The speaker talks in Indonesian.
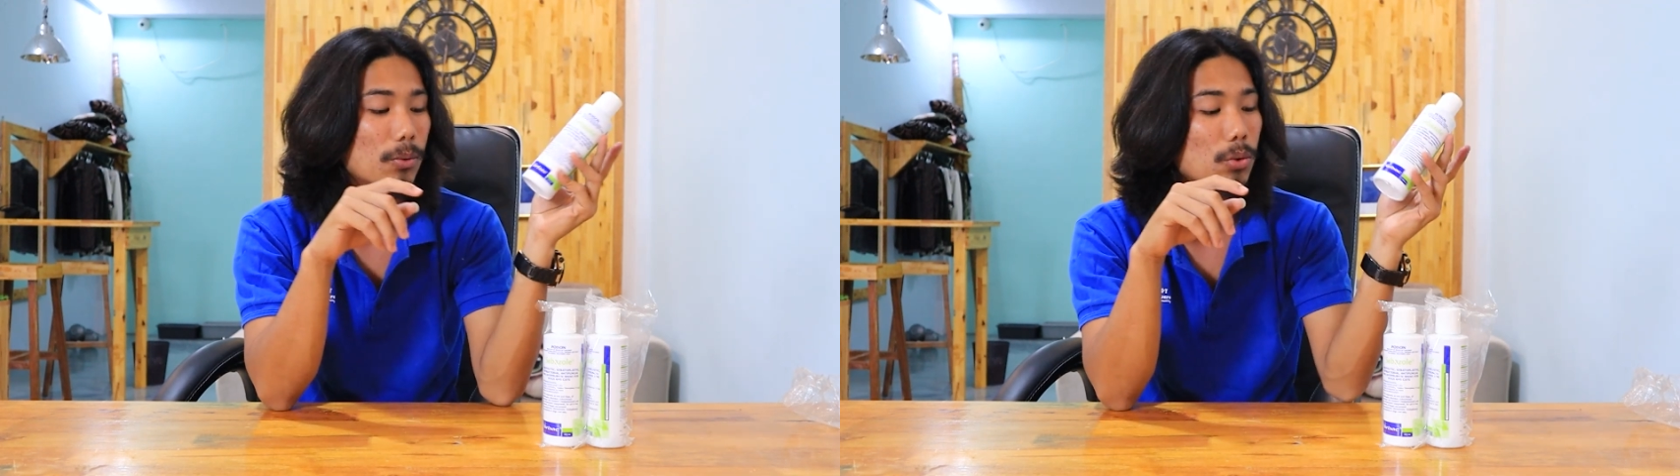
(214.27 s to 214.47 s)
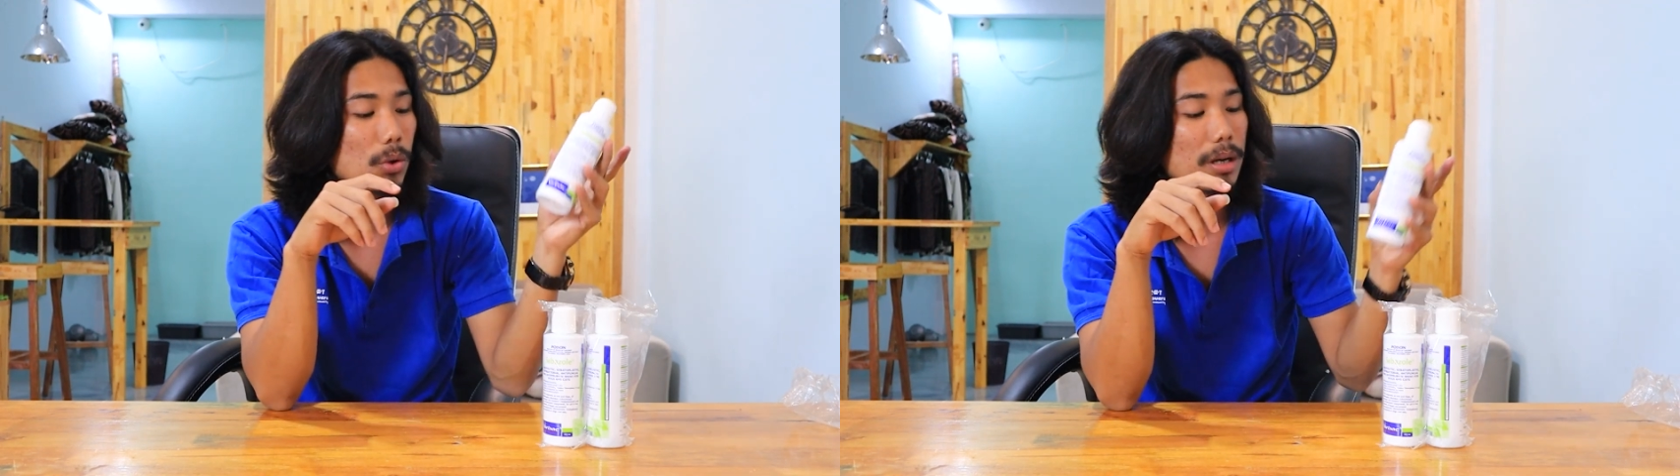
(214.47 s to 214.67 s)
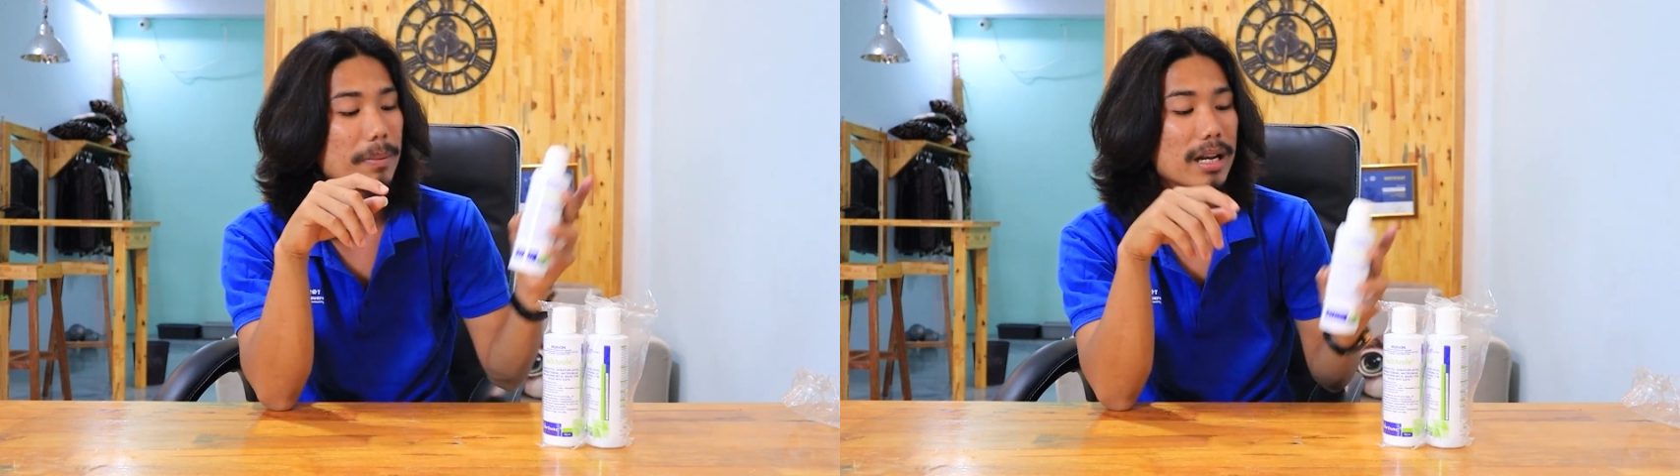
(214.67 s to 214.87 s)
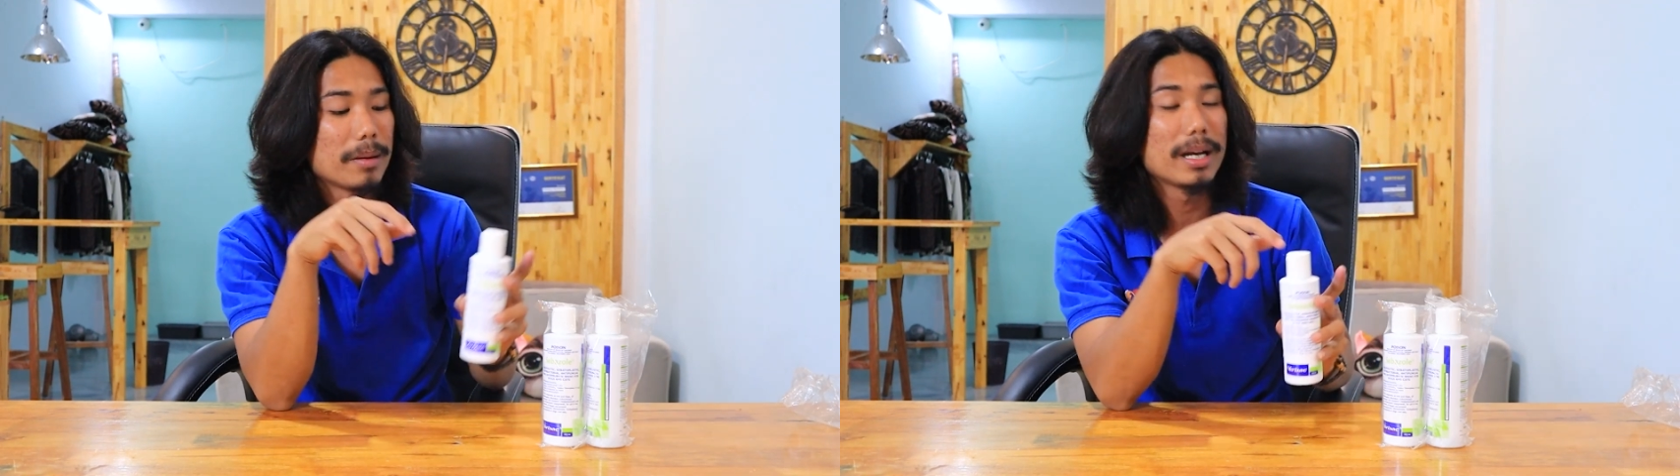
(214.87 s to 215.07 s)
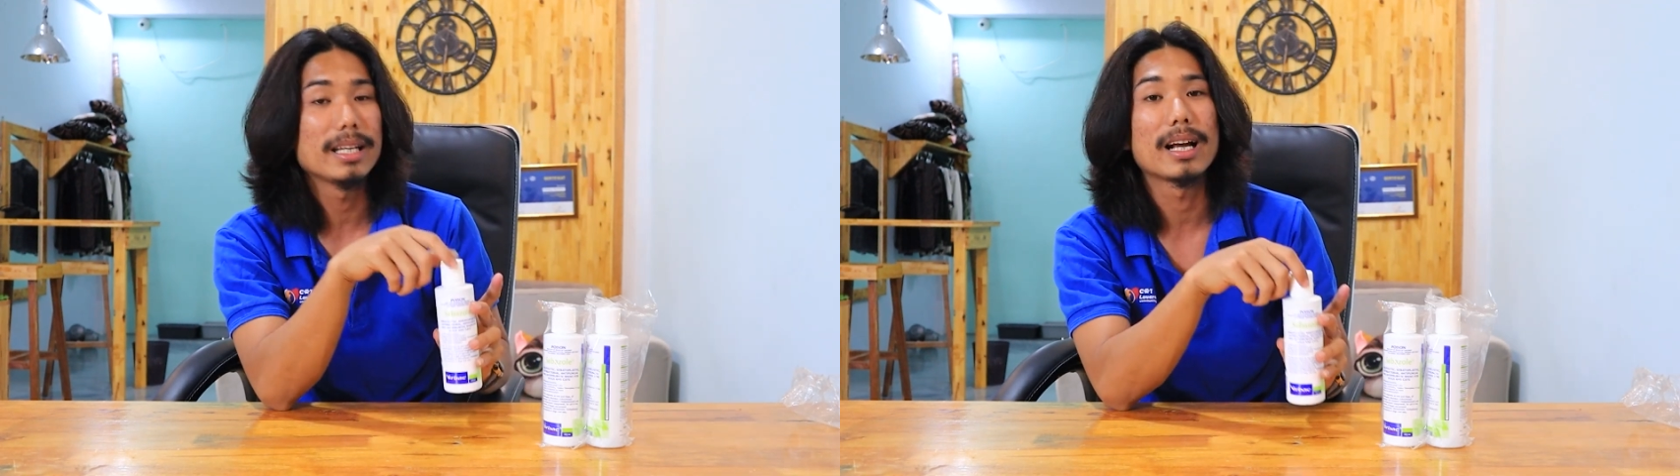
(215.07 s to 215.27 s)
Untuk
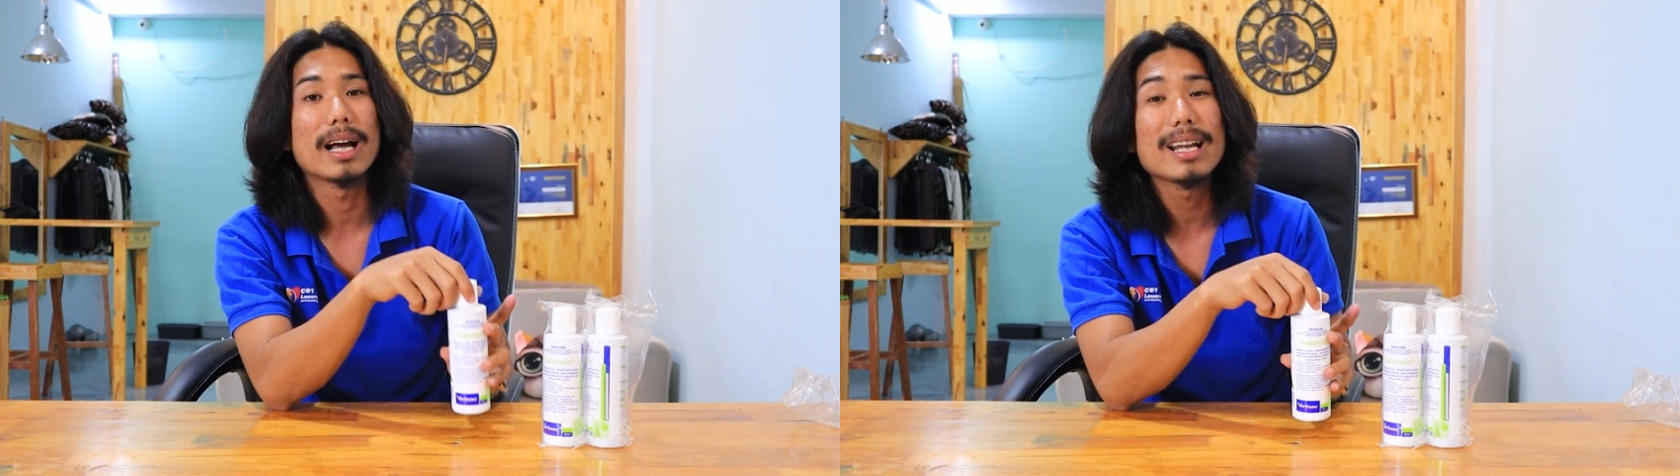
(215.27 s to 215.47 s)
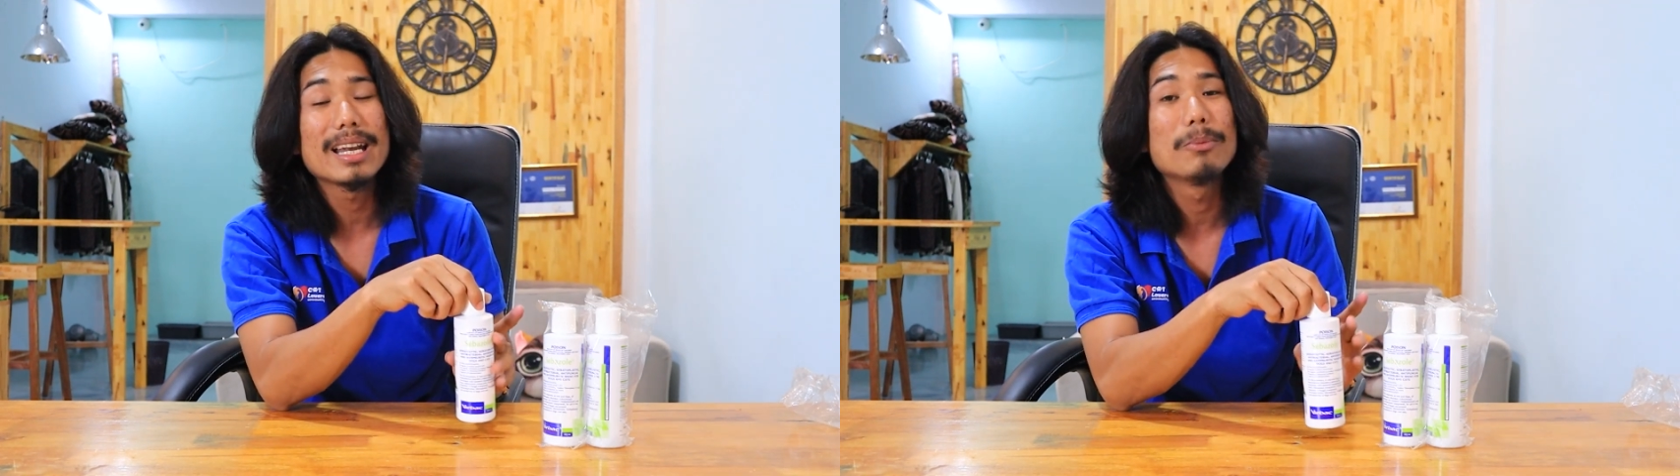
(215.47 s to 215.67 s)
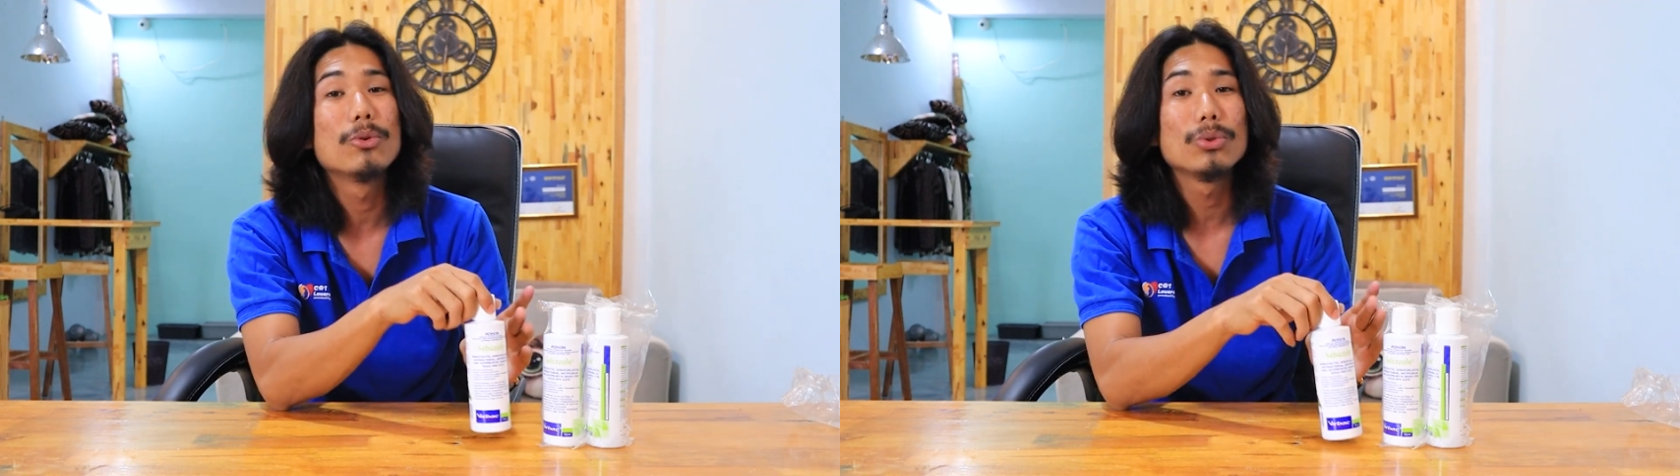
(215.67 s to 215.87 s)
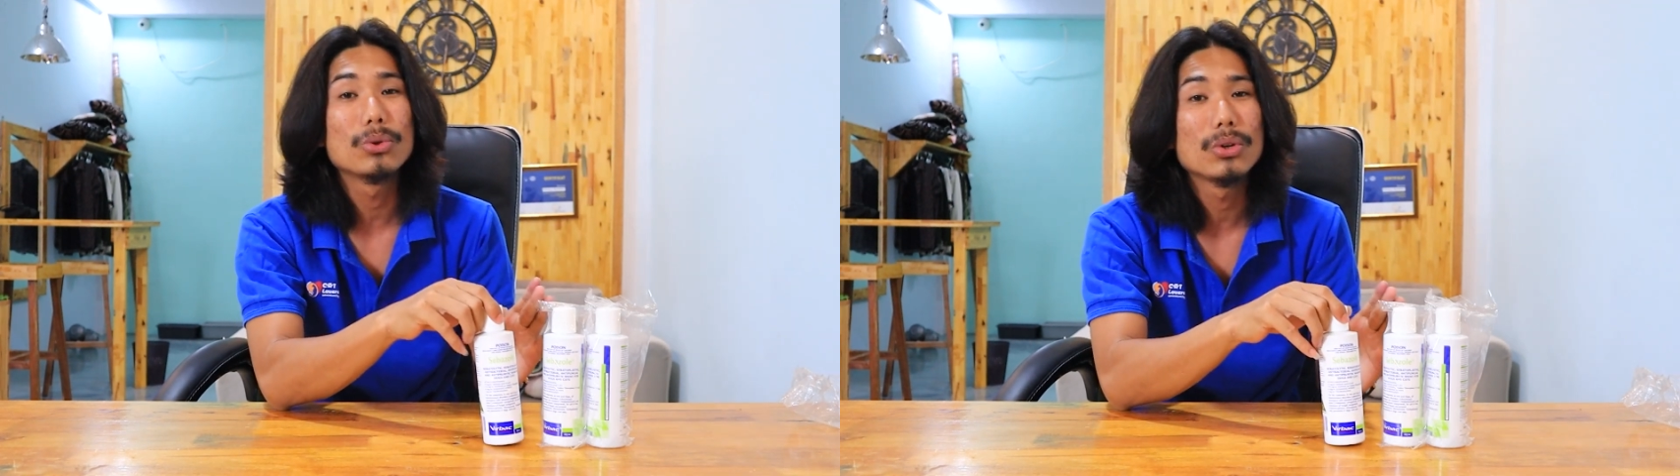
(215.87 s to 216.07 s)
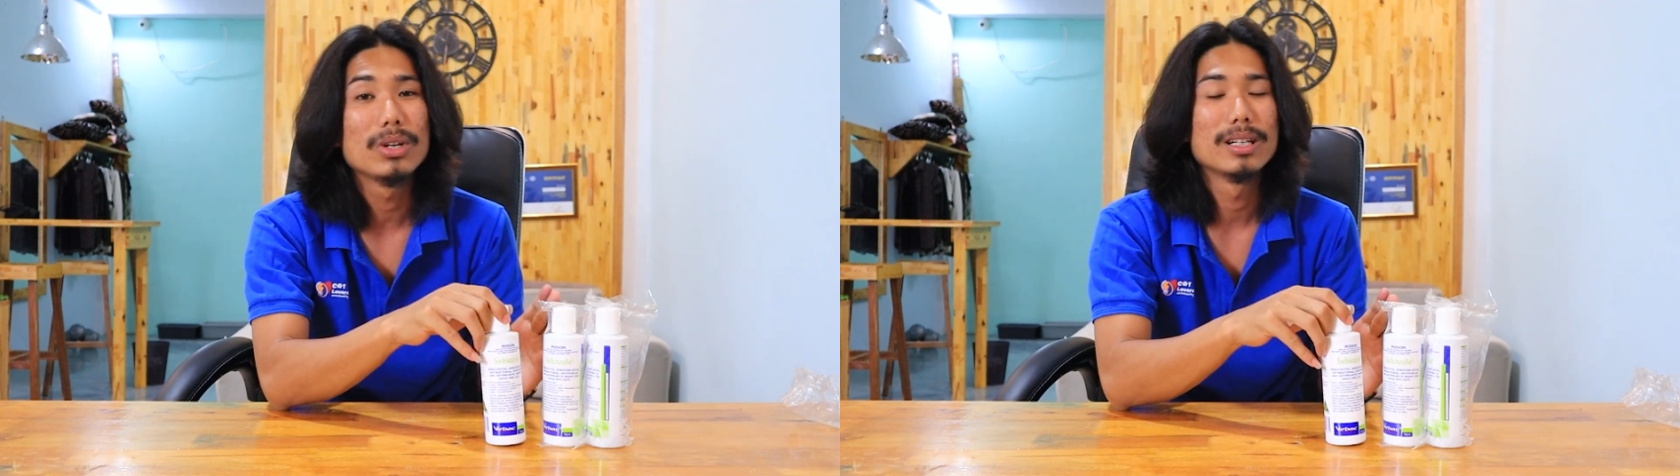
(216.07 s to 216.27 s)
lemak-lemak yang ada di
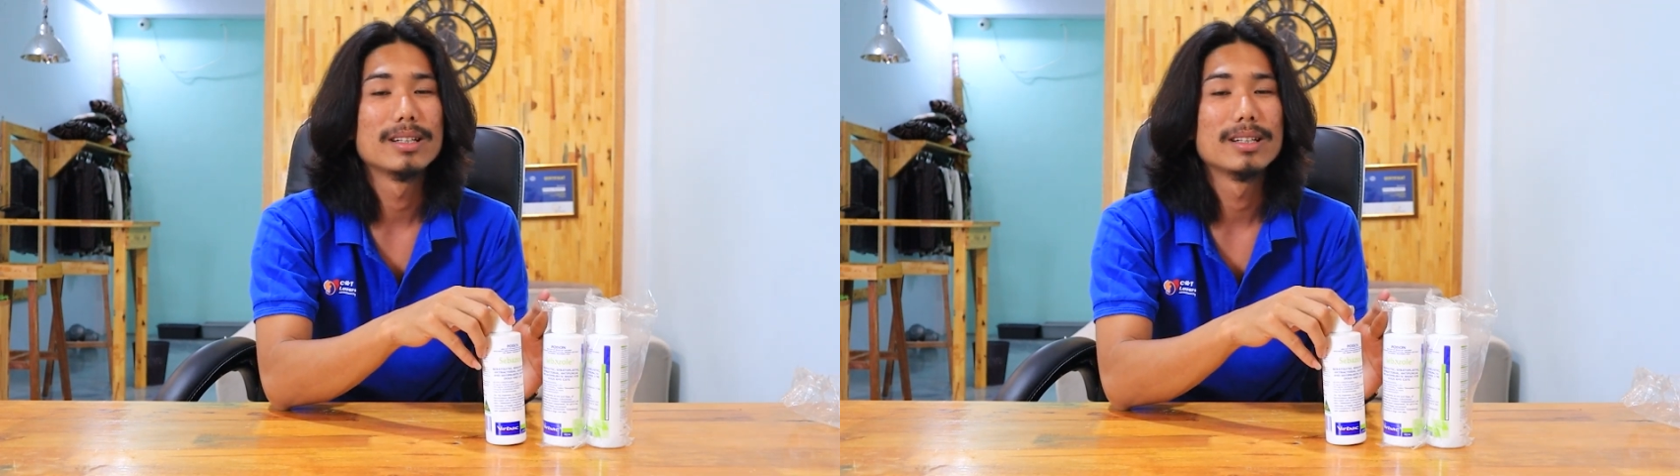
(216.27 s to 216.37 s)
buntut,